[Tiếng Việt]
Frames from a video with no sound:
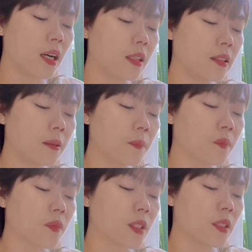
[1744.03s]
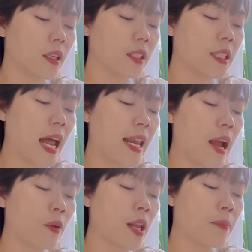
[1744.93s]
hơn. Dường như đã
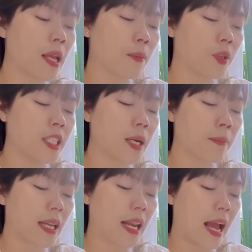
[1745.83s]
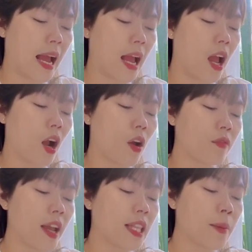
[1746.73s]
đeo lên mình một chiếc mặt nạ,
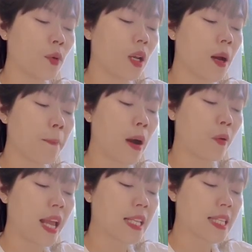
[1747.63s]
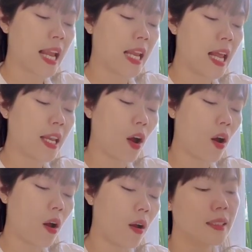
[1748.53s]
còn vẽ thêm một lớp màu đen dày lên
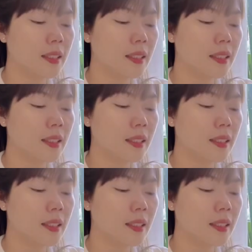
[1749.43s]
nó.